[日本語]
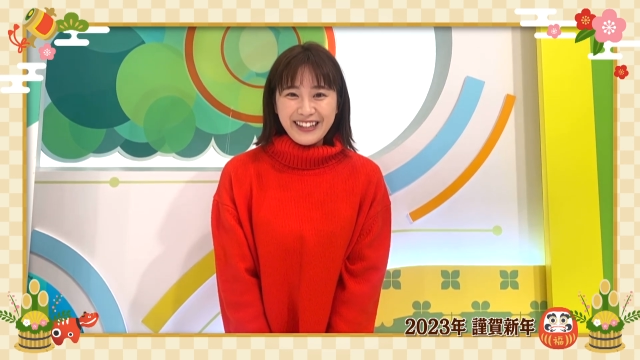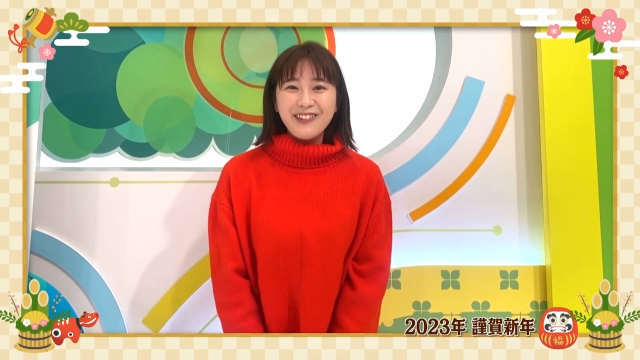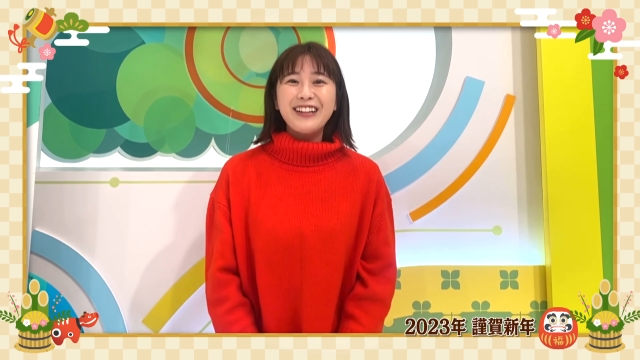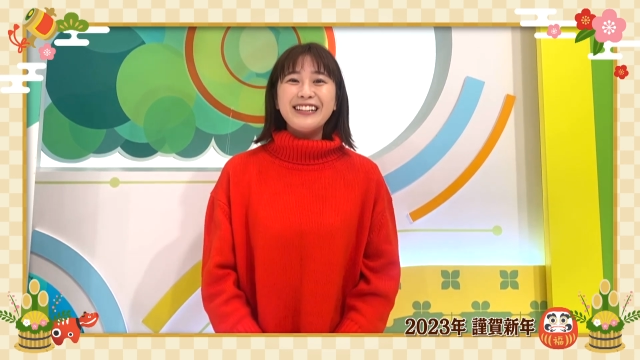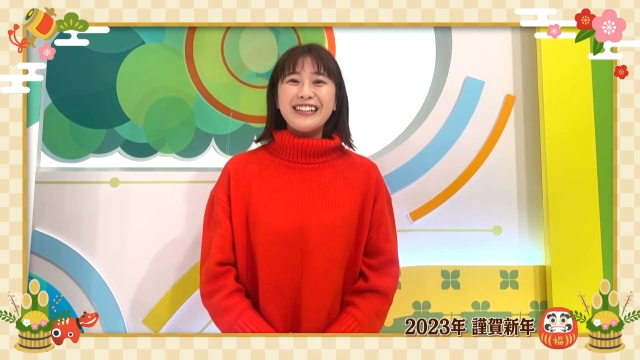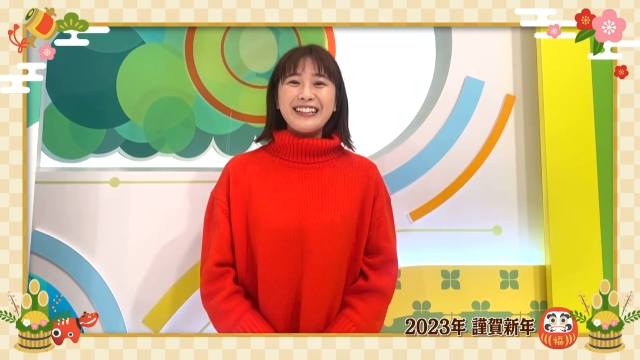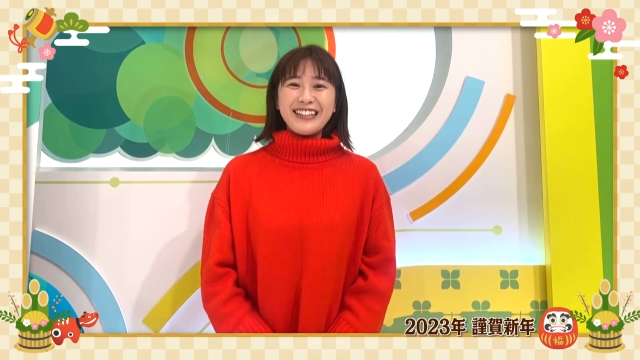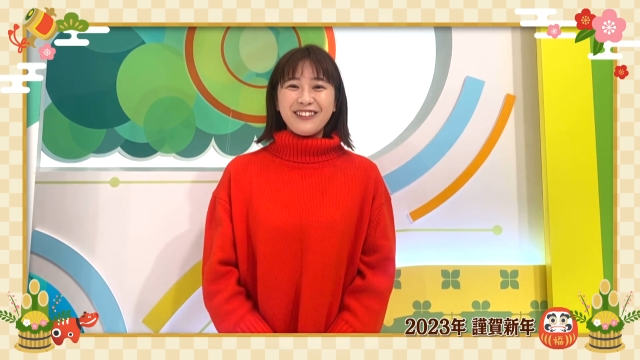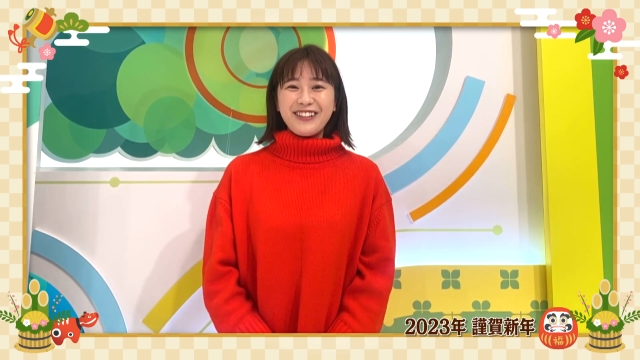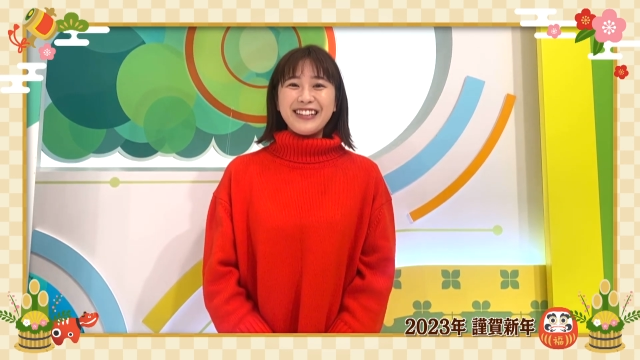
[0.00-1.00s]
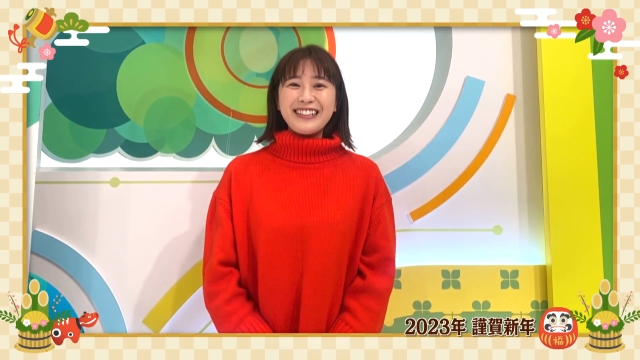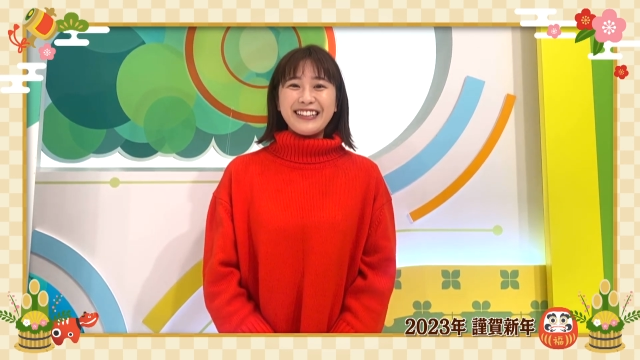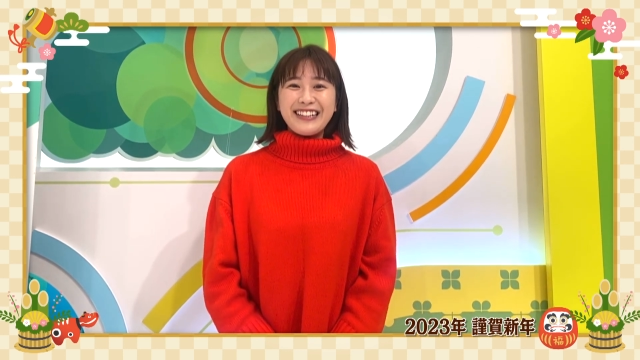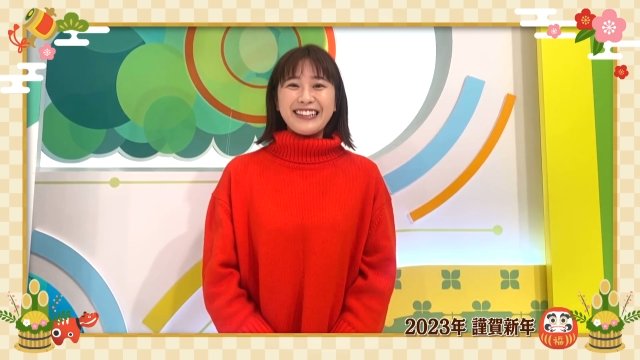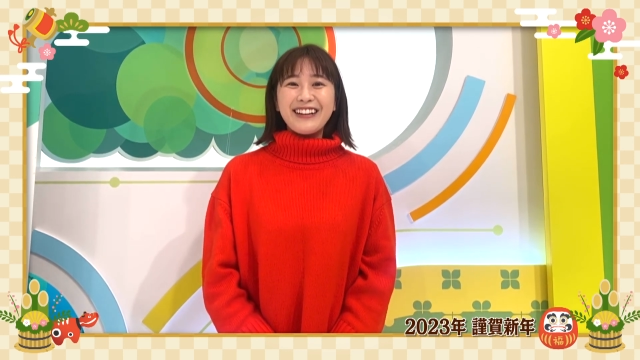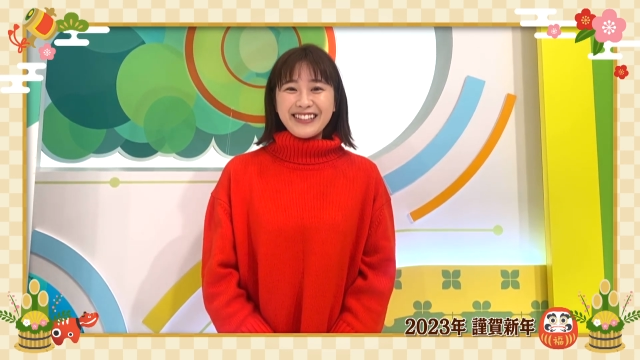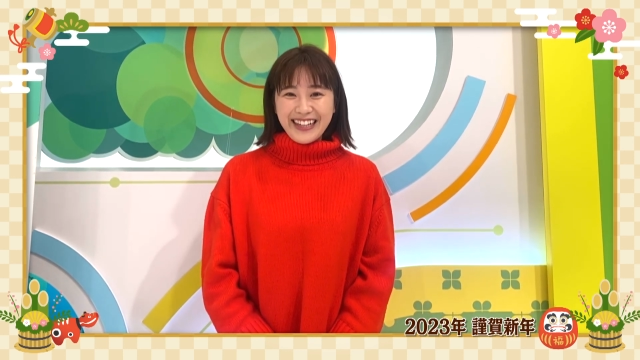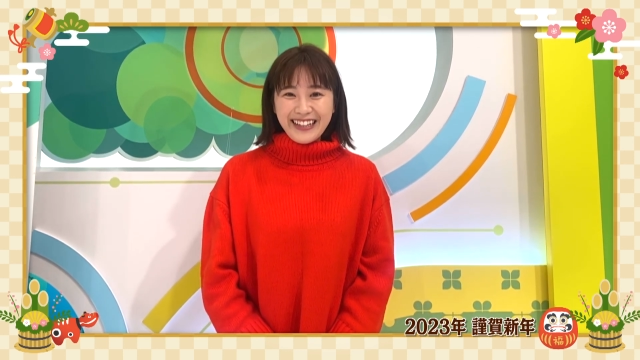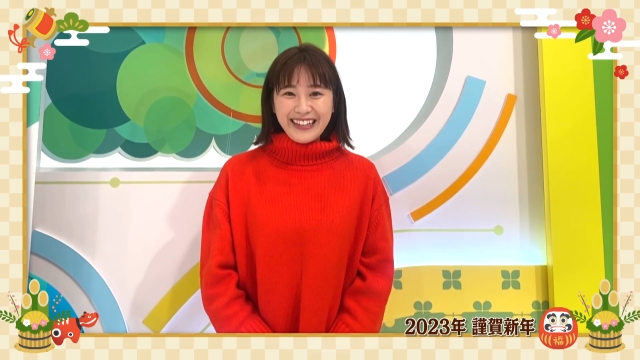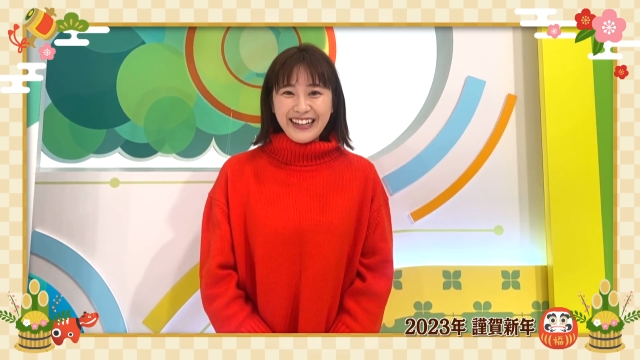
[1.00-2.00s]
東海3県の皆さんにたく
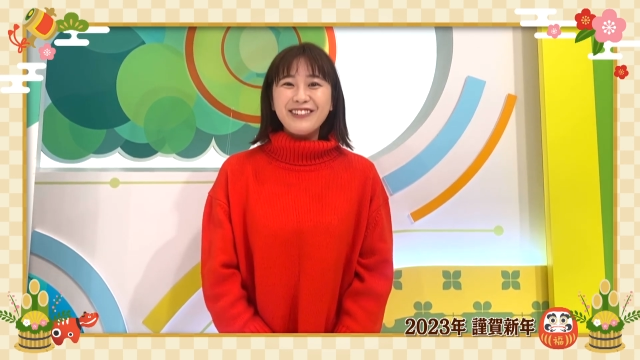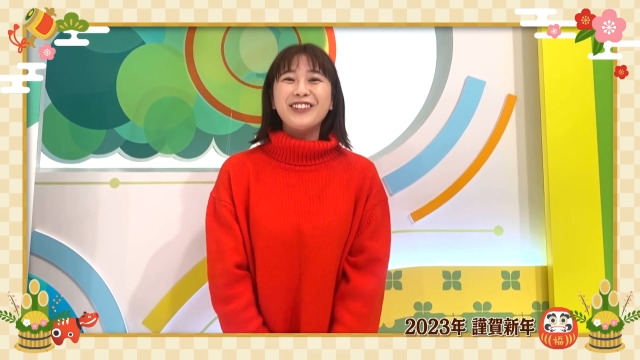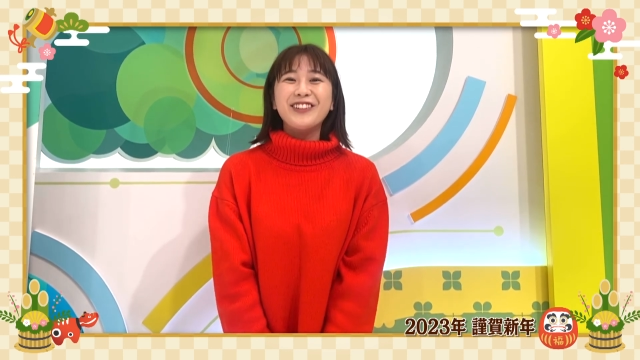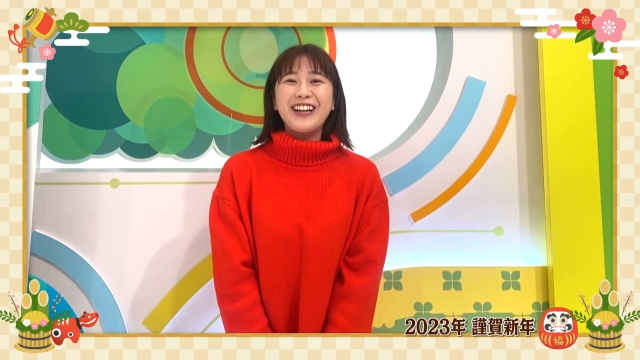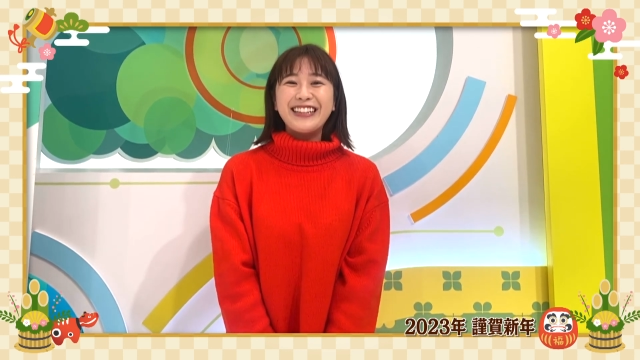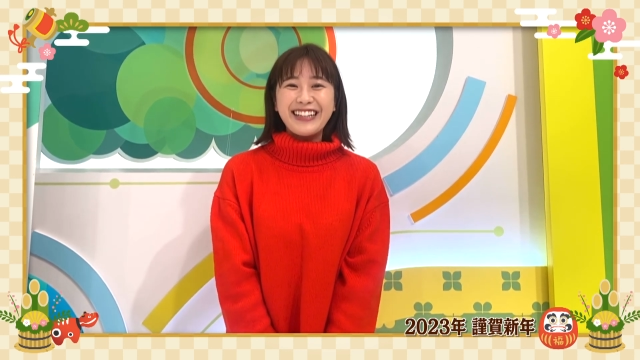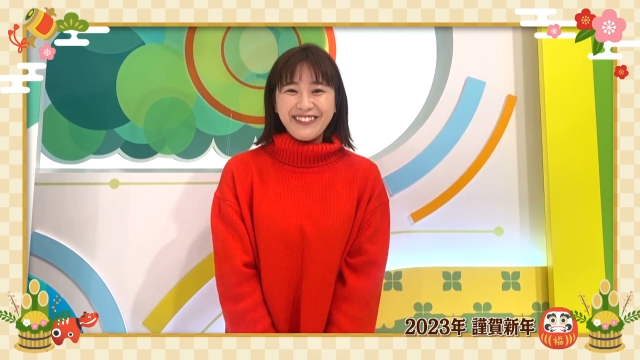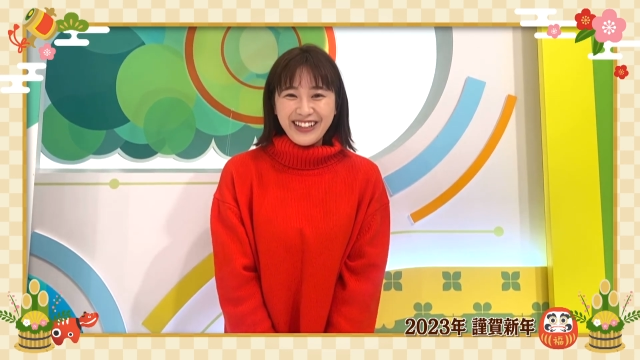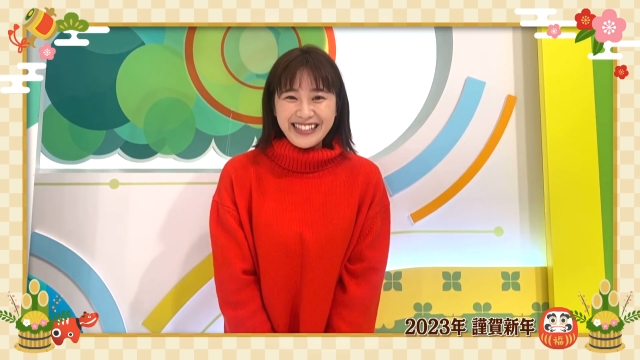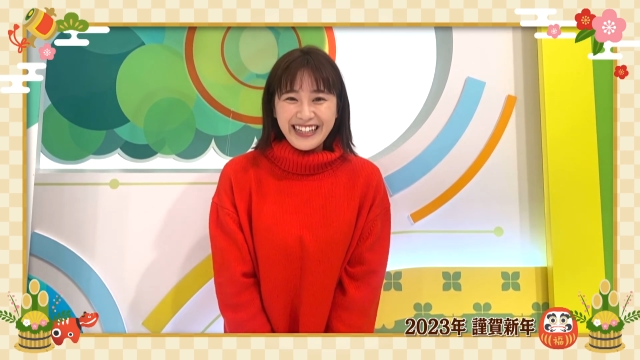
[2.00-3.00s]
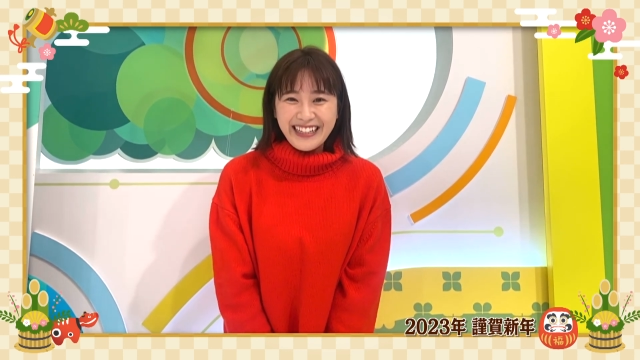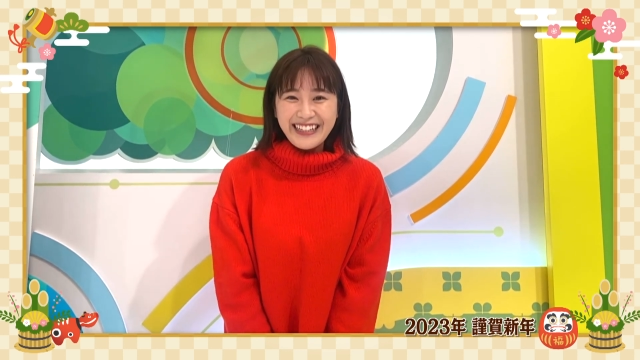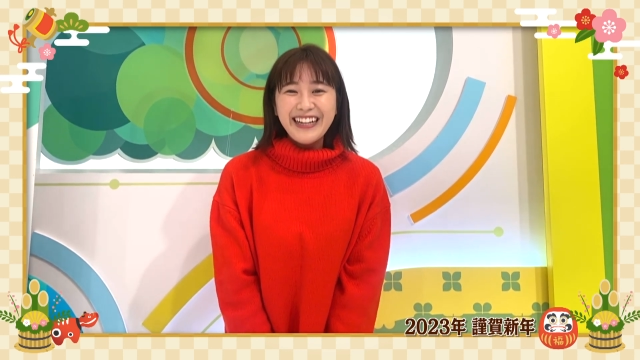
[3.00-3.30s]
さん会うことができました。